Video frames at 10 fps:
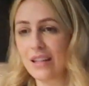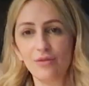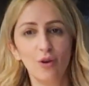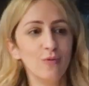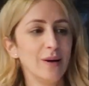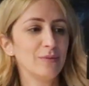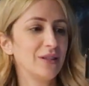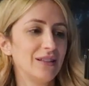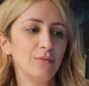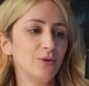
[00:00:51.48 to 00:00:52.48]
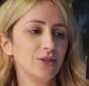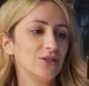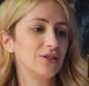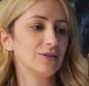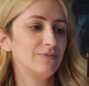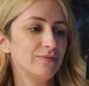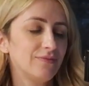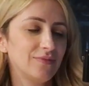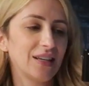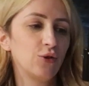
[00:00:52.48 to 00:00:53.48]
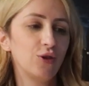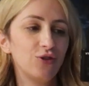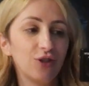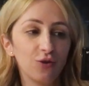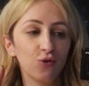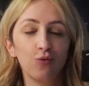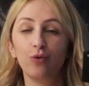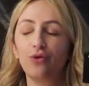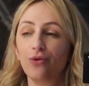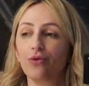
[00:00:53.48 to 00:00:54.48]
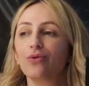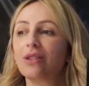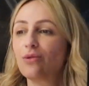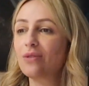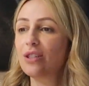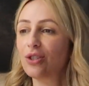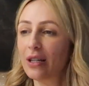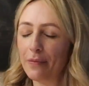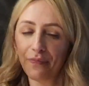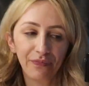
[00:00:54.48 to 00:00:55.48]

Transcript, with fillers: Nem vou arrumar porque na boa, gente. Daqui dois dias eu subo de novo, então deixa aí.